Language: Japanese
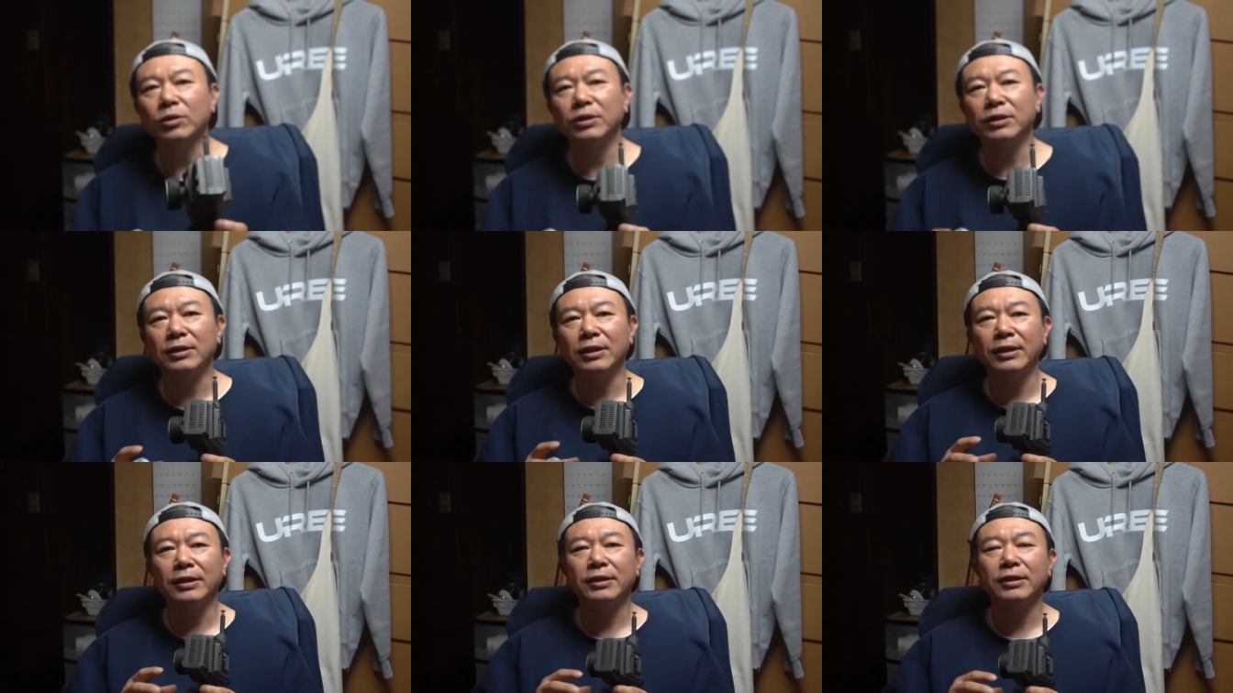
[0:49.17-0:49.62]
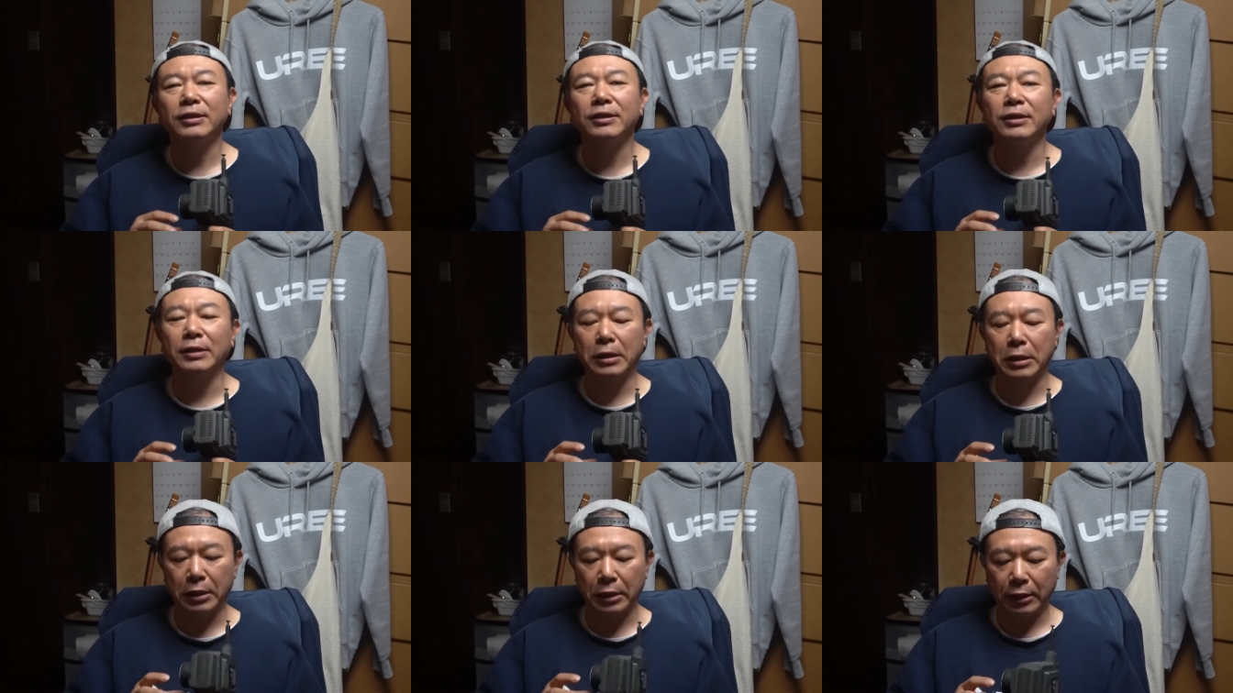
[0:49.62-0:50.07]
ち出し
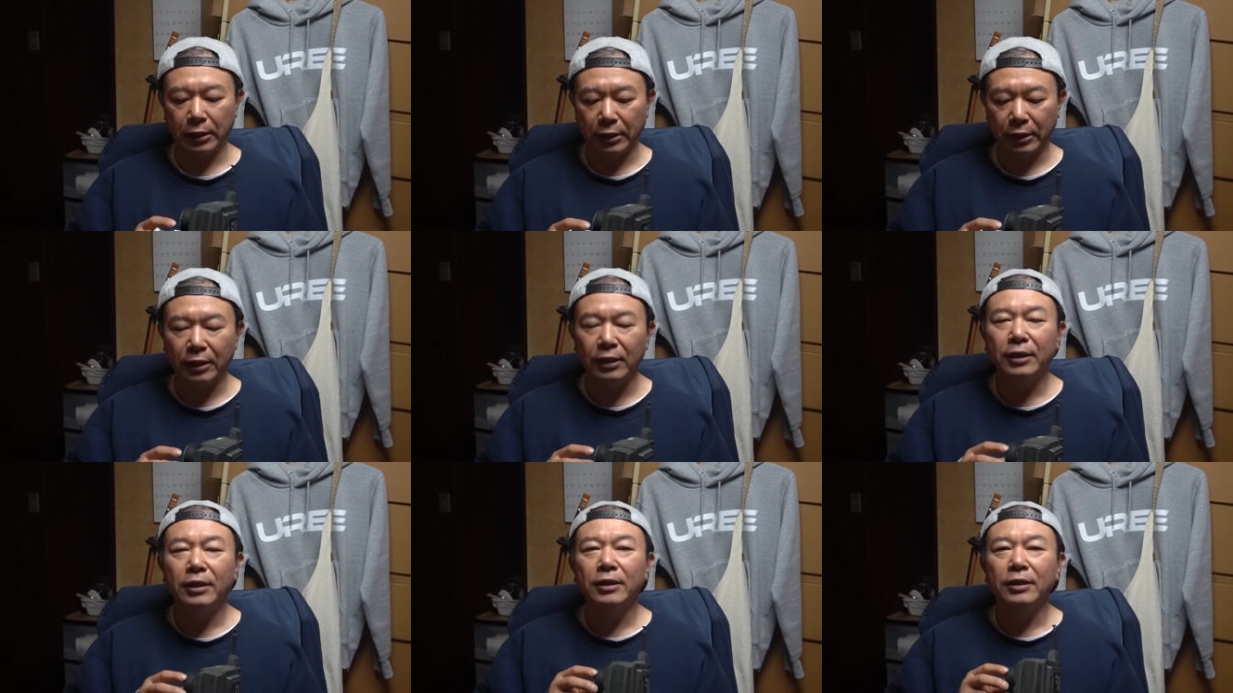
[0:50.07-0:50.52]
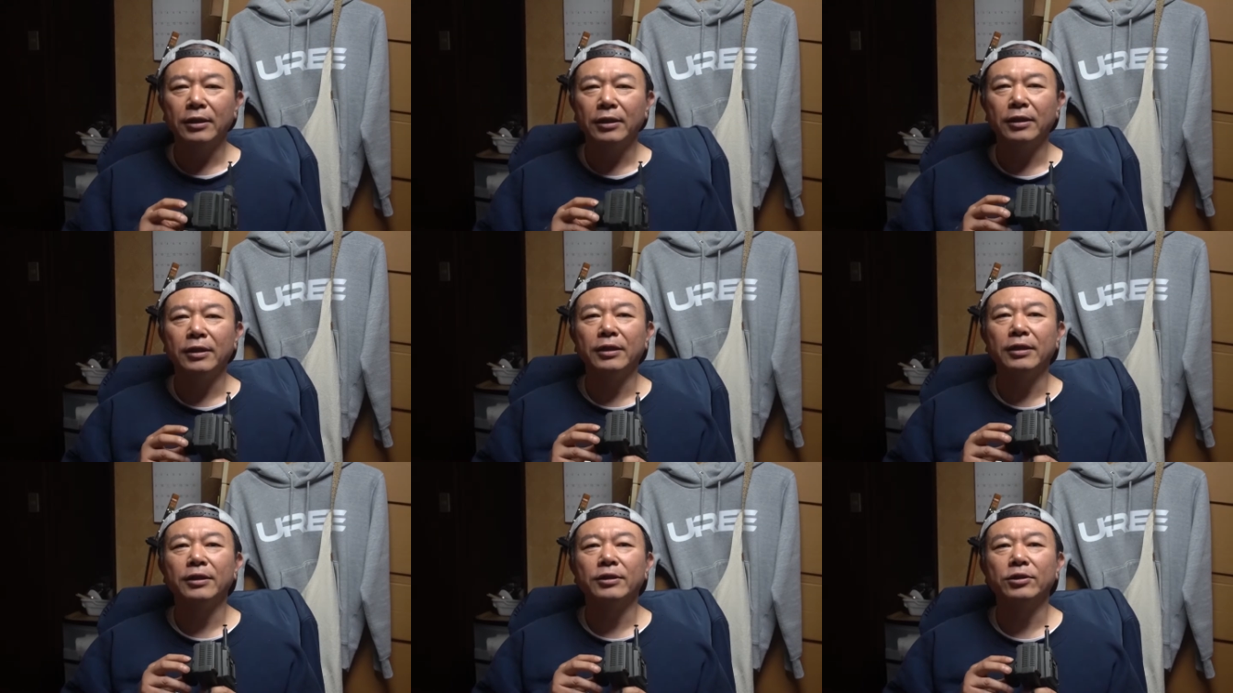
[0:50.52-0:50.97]
て、
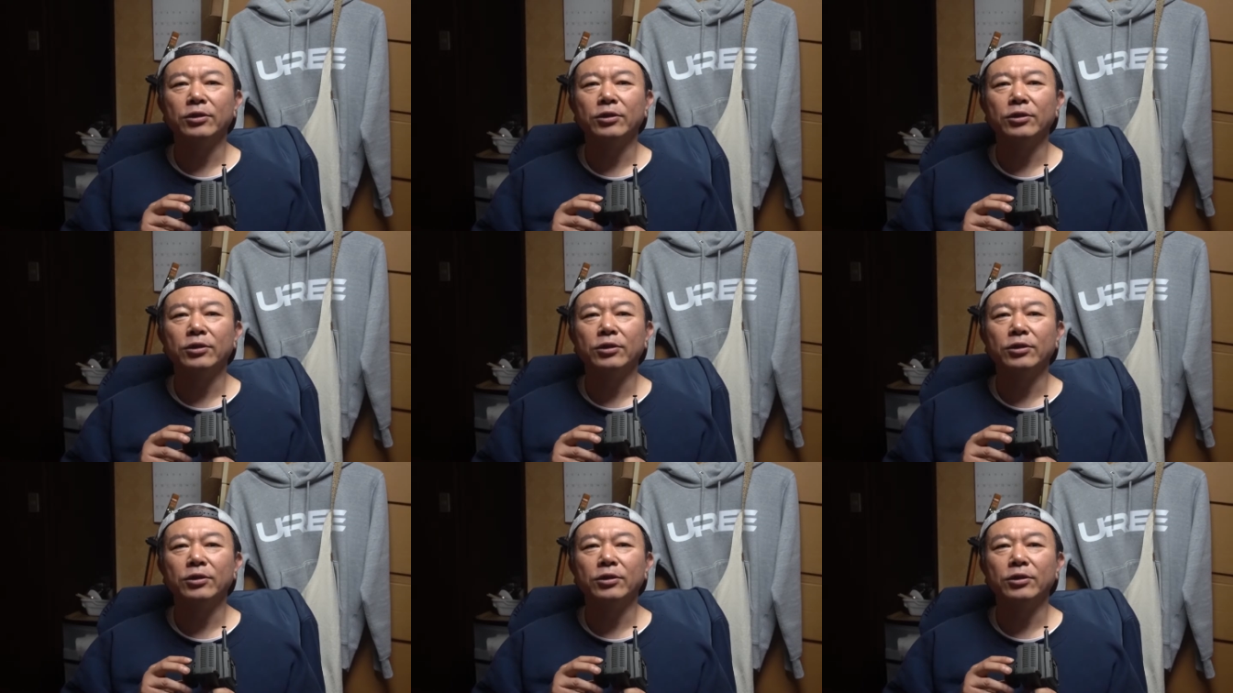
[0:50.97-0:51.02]
えー、